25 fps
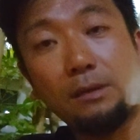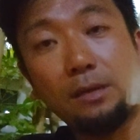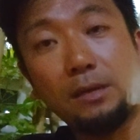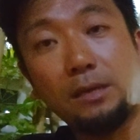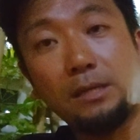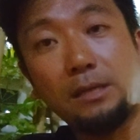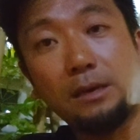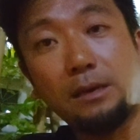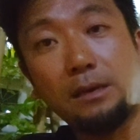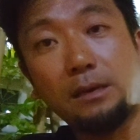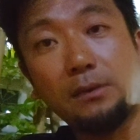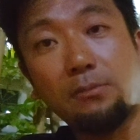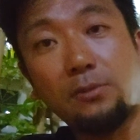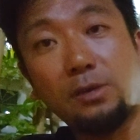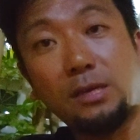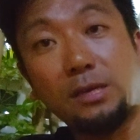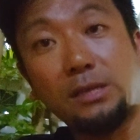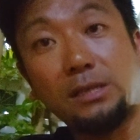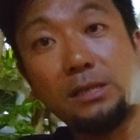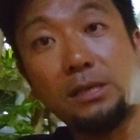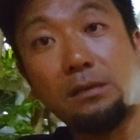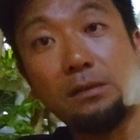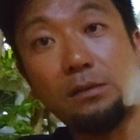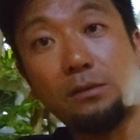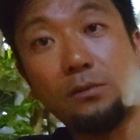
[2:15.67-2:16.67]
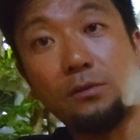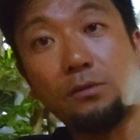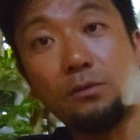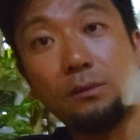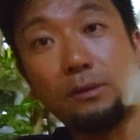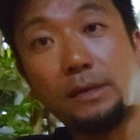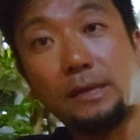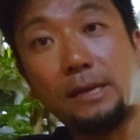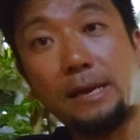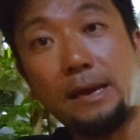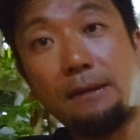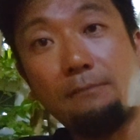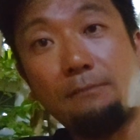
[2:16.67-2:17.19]
ういった行きたい方もいらっしゃると思う
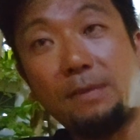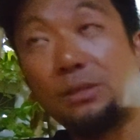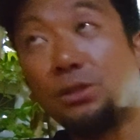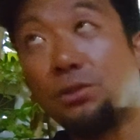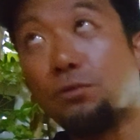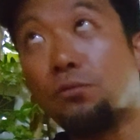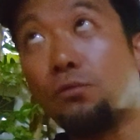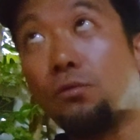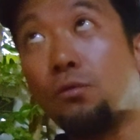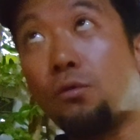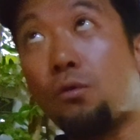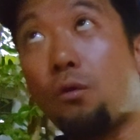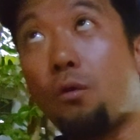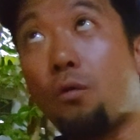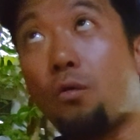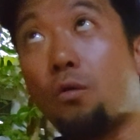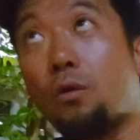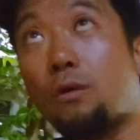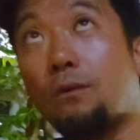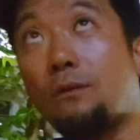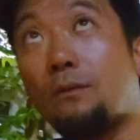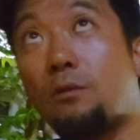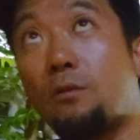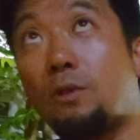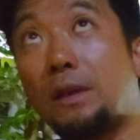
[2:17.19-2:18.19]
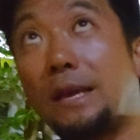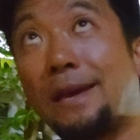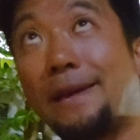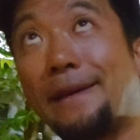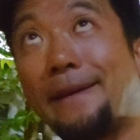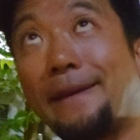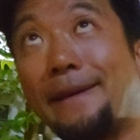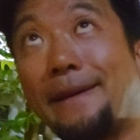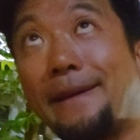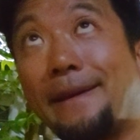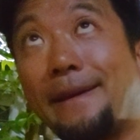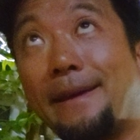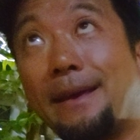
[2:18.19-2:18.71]
ので、情報をね、
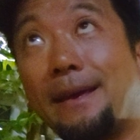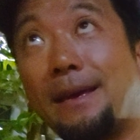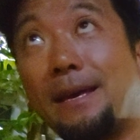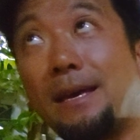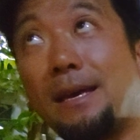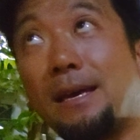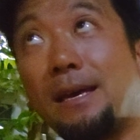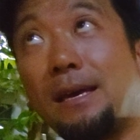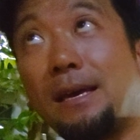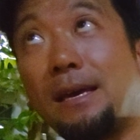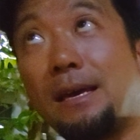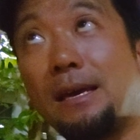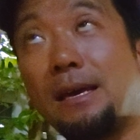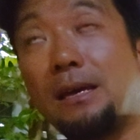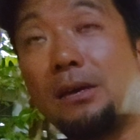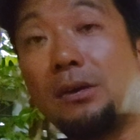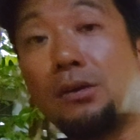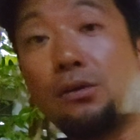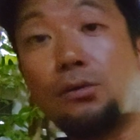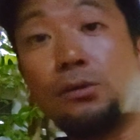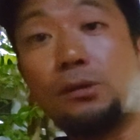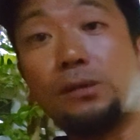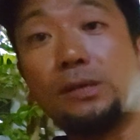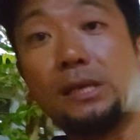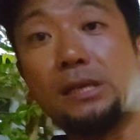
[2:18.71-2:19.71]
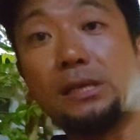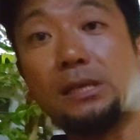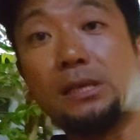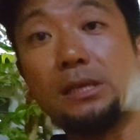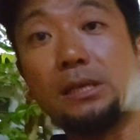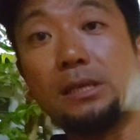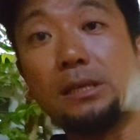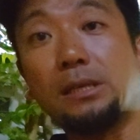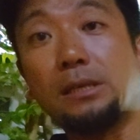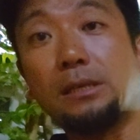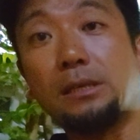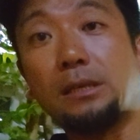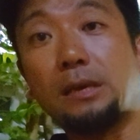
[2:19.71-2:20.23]
共有させて
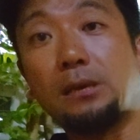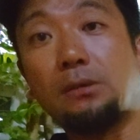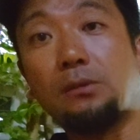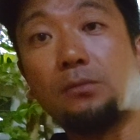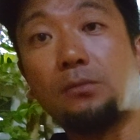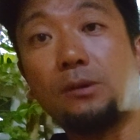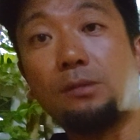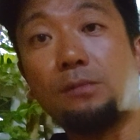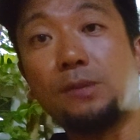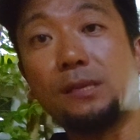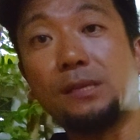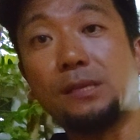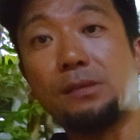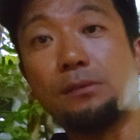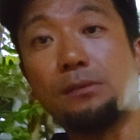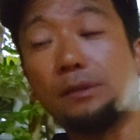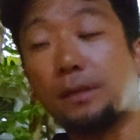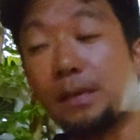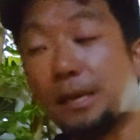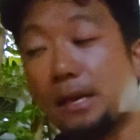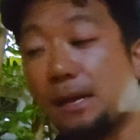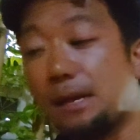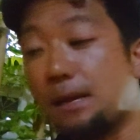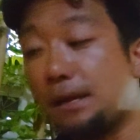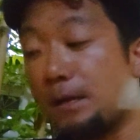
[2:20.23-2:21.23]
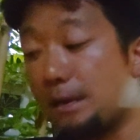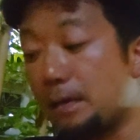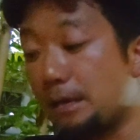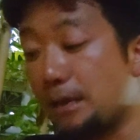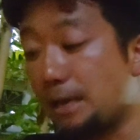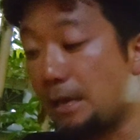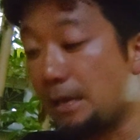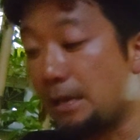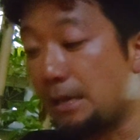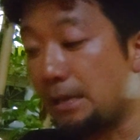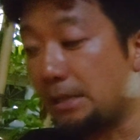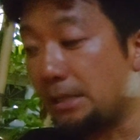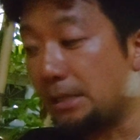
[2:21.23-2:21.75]
いただきたいと思いますので、
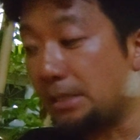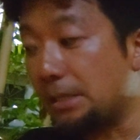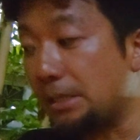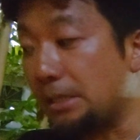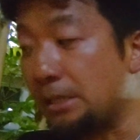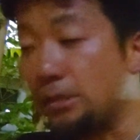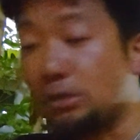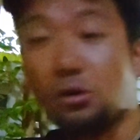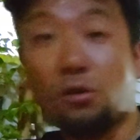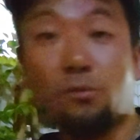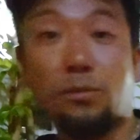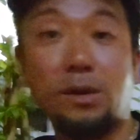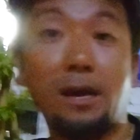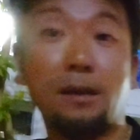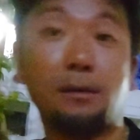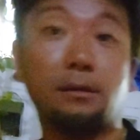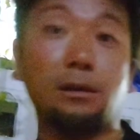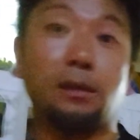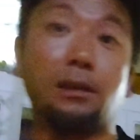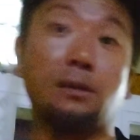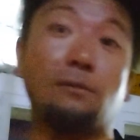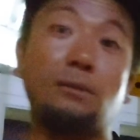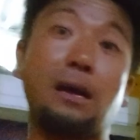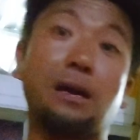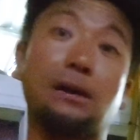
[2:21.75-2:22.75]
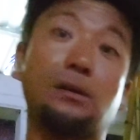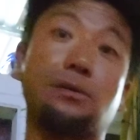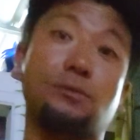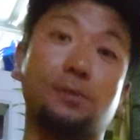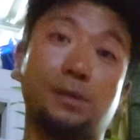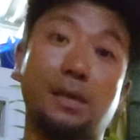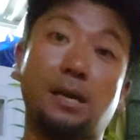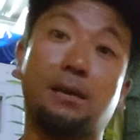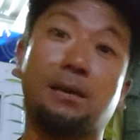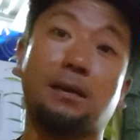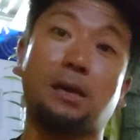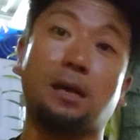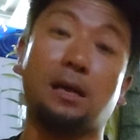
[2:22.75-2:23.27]
ぜひ興味がある方は
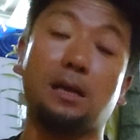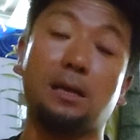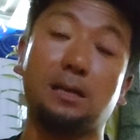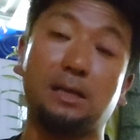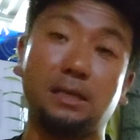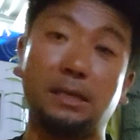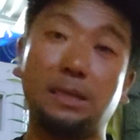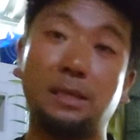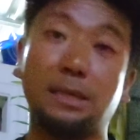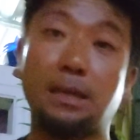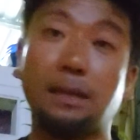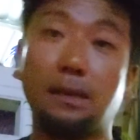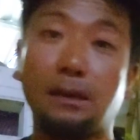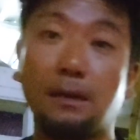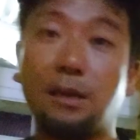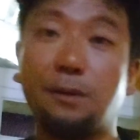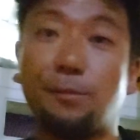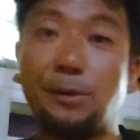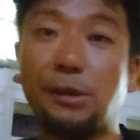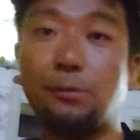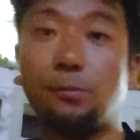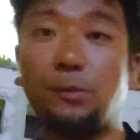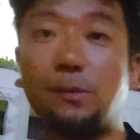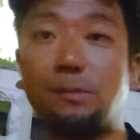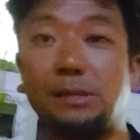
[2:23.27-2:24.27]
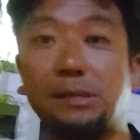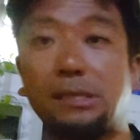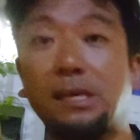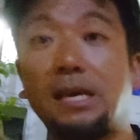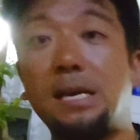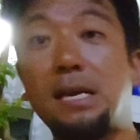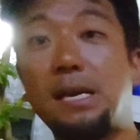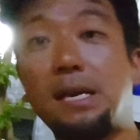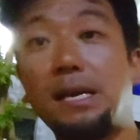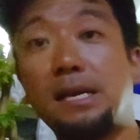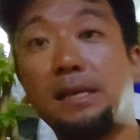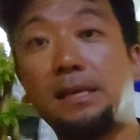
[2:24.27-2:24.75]
ご参加いただければと思います。